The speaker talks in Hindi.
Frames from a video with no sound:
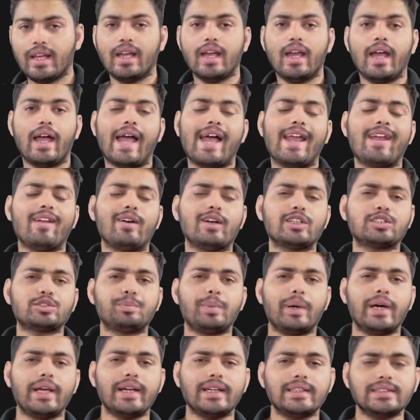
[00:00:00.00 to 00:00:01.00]
हेलो
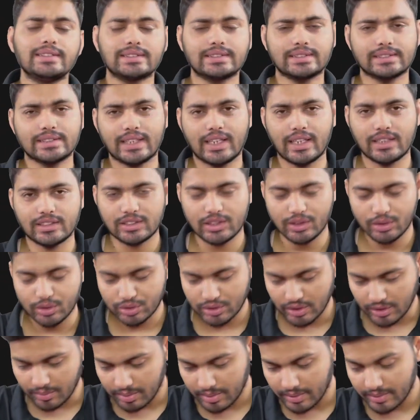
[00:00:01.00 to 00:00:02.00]
एस्पायरेंट्स कैसे हो
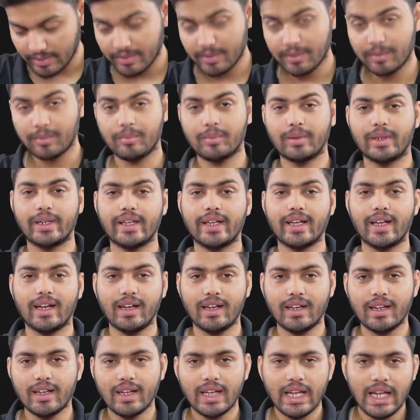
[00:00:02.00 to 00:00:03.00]
सब बढ़िया
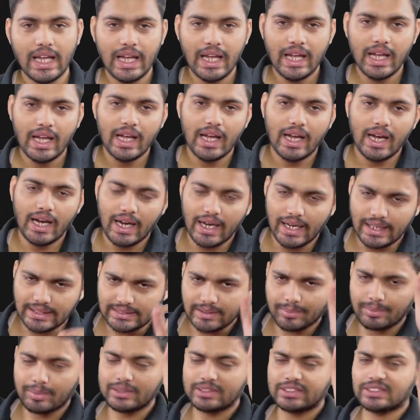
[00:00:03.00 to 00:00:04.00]
आज
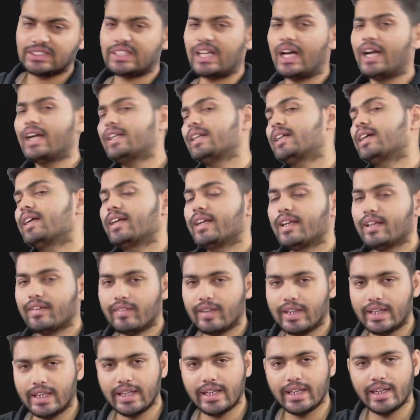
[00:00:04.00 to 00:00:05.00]
अपन स्टार्ट करने
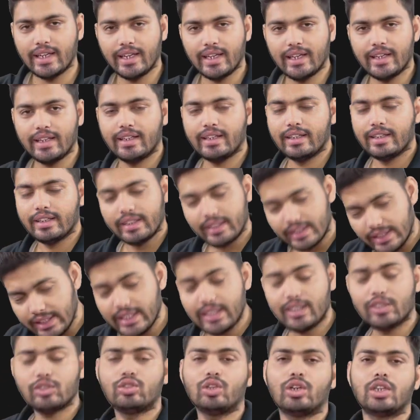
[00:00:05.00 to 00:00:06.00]
वाले हैं नीट
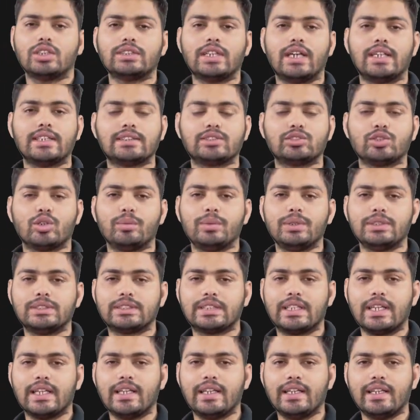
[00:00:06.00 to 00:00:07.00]
2024
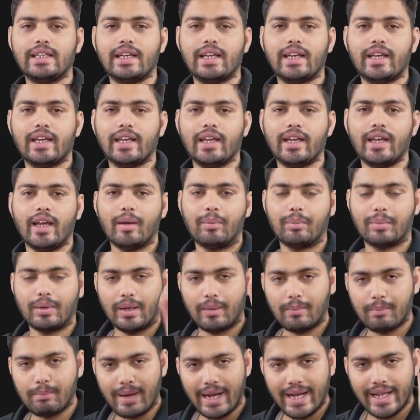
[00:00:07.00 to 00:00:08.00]
के लिए अपना
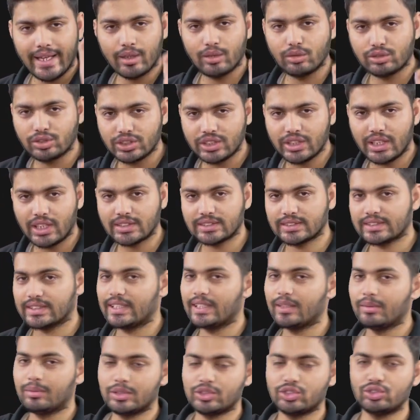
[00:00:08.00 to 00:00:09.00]
बायोलॉजी का
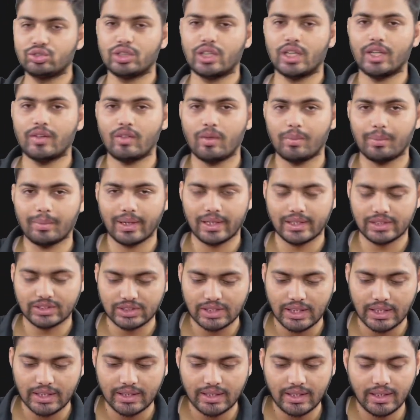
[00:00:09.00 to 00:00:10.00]
सिलेबस जो है वो अपना
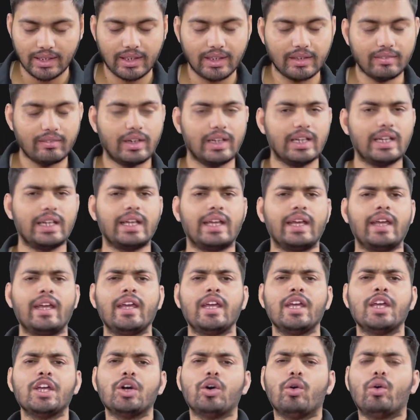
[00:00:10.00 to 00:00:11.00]
स्टार्ट करने वाले हैं
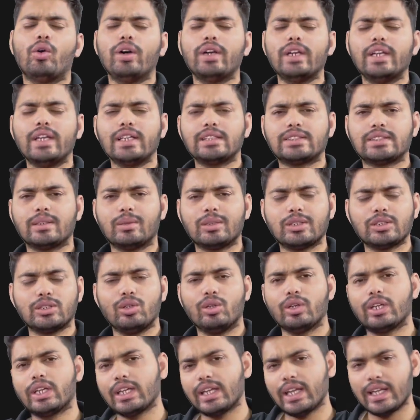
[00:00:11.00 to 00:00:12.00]
और ये समझ लो
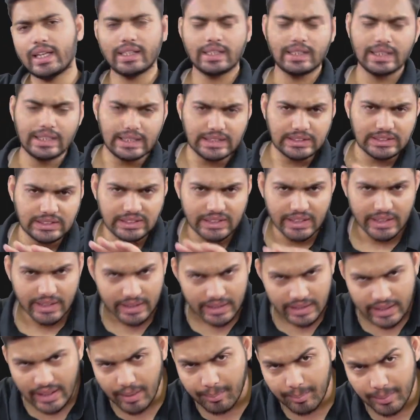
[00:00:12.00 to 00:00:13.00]
कि एक नई
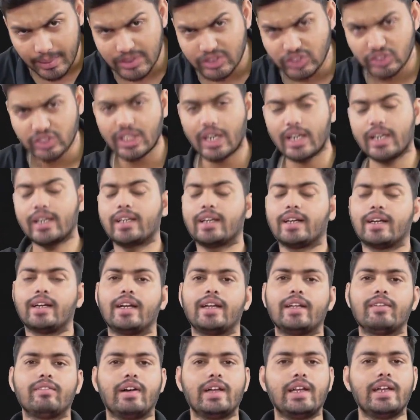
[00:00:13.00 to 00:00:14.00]
जर्नी अपन स्टार्ट
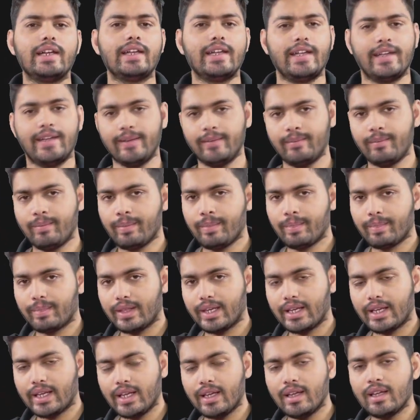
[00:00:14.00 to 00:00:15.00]
करने वाले हैं
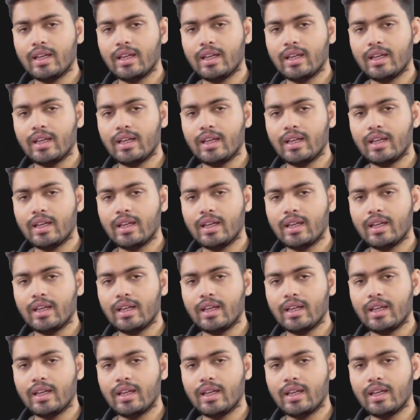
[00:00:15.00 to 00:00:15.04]
ठीक है